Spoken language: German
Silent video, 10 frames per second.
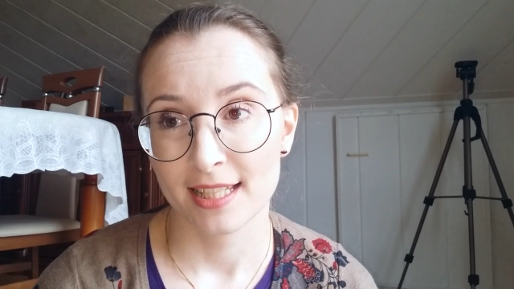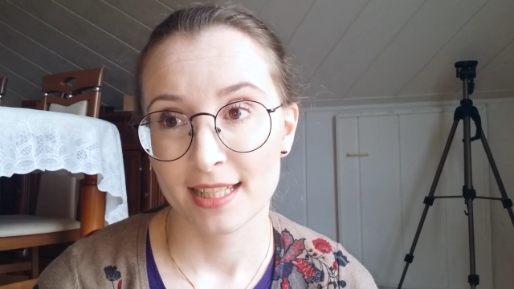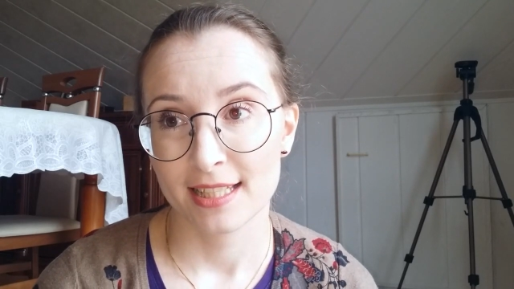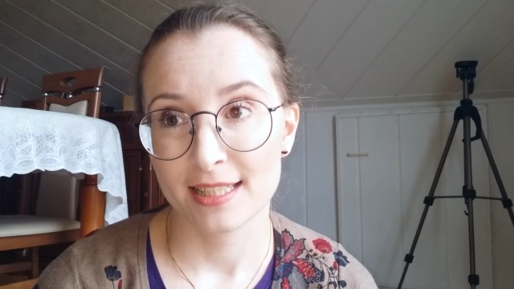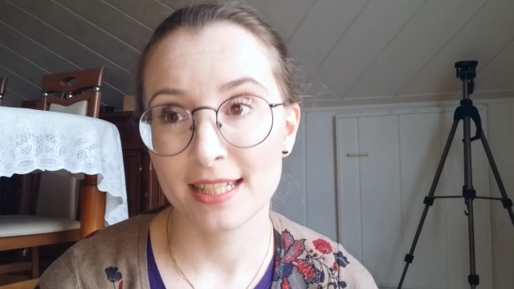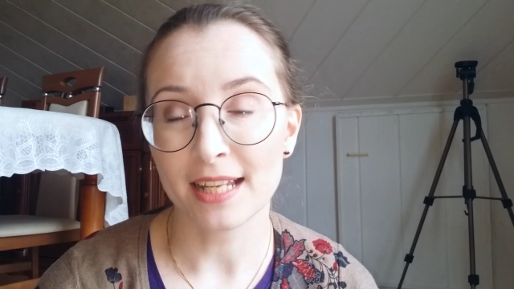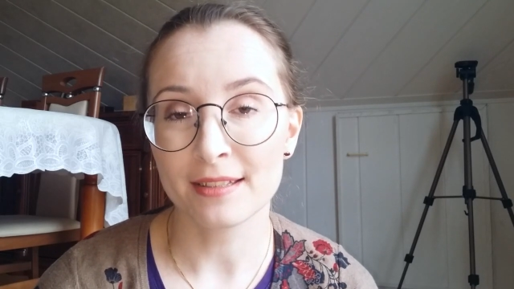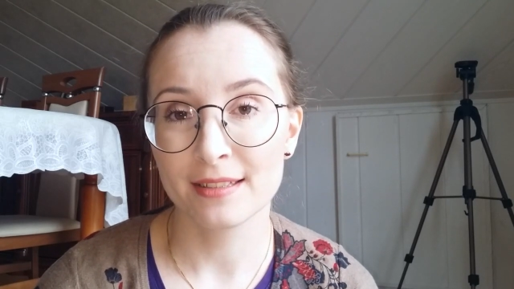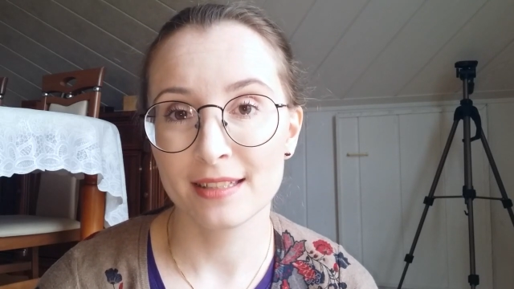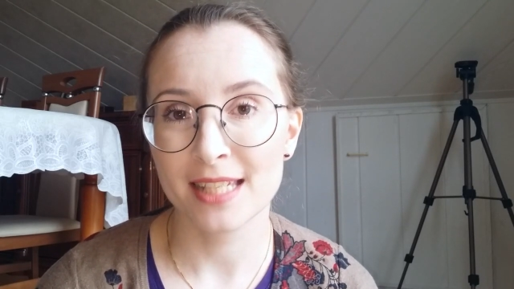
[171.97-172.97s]
die
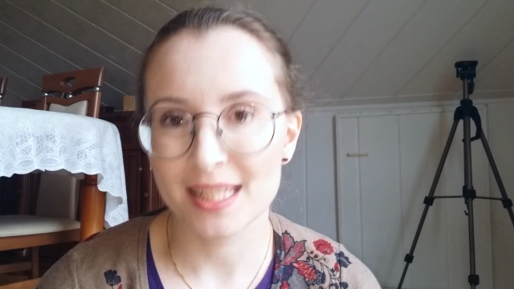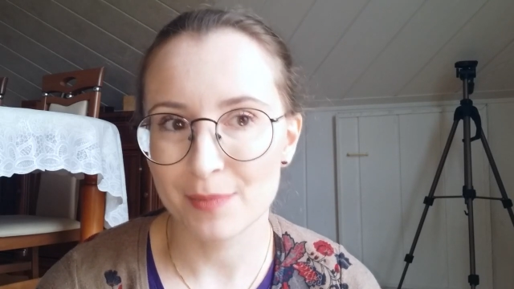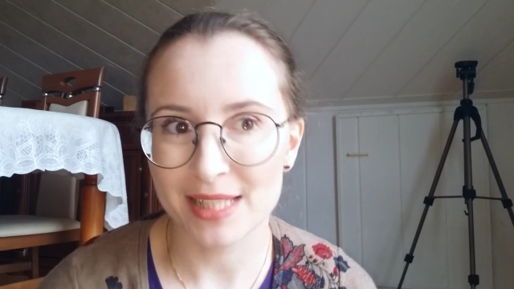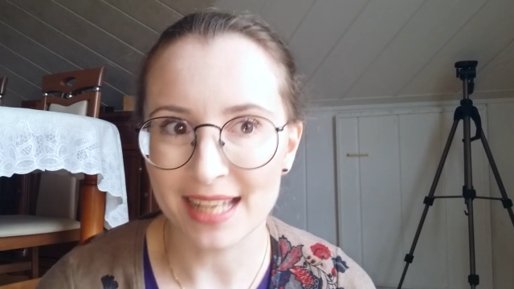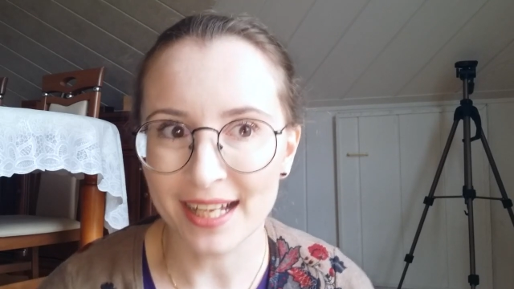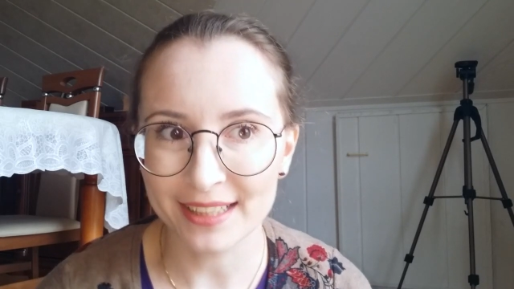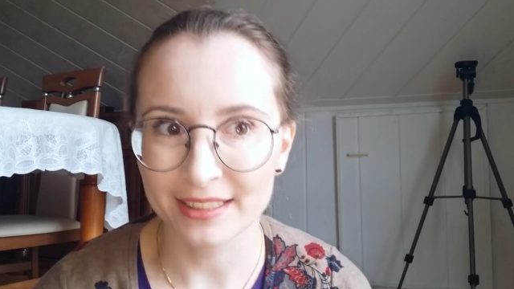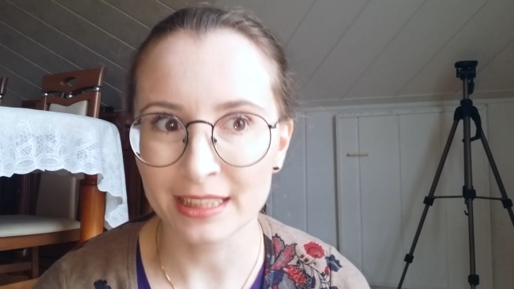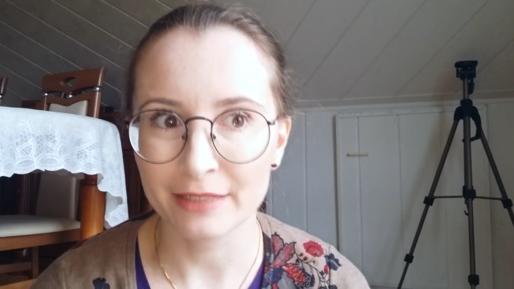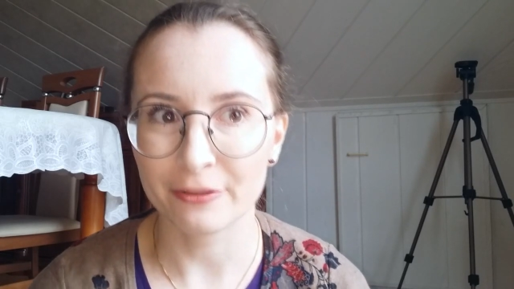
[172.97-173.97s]
dann nichts mehr sagen,
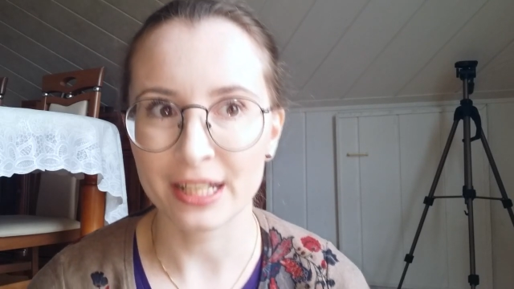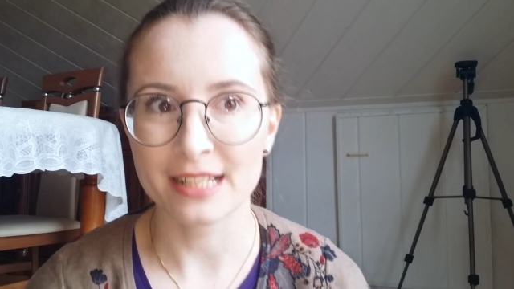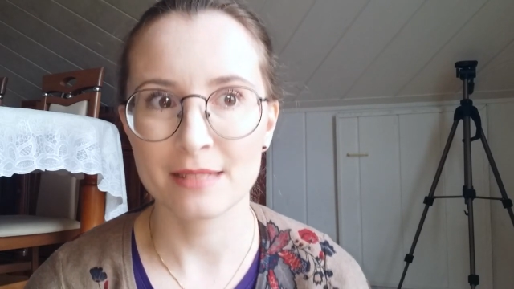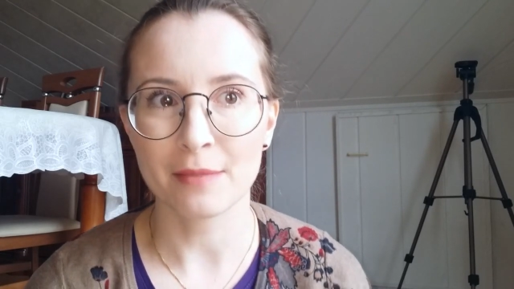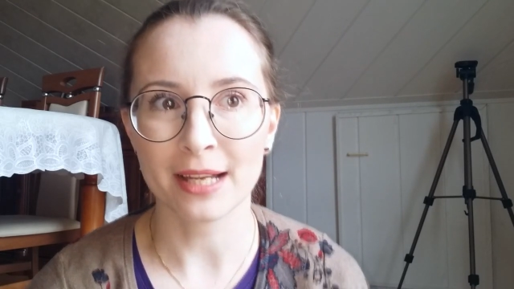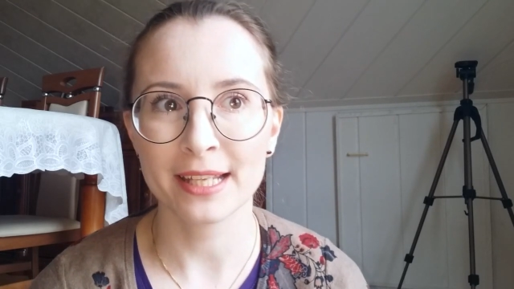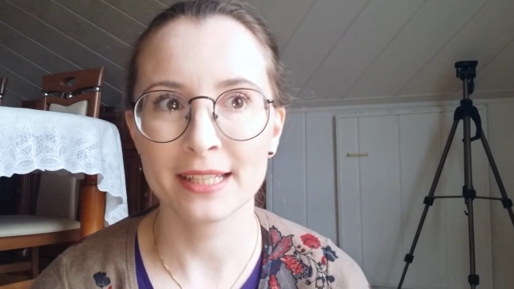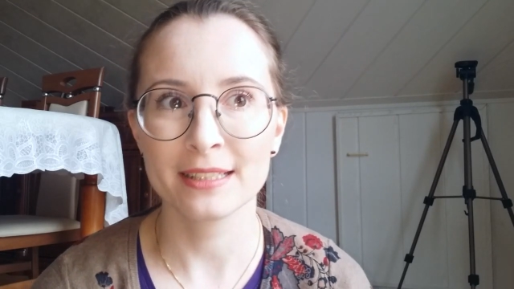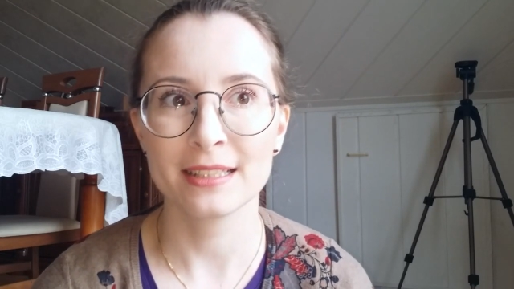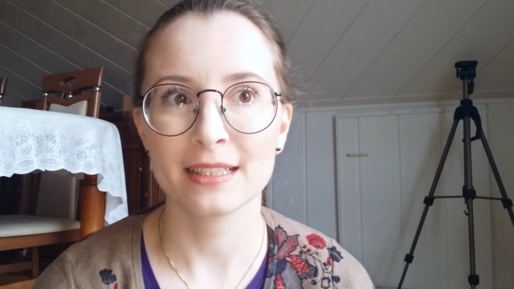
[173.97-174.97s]
weil sie
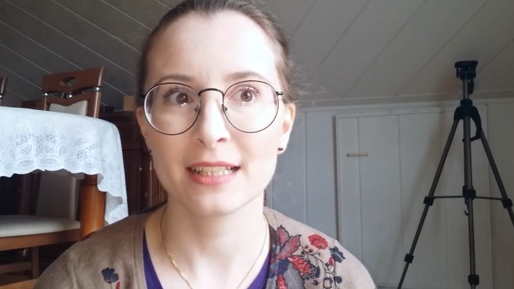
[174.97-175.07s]
meinen,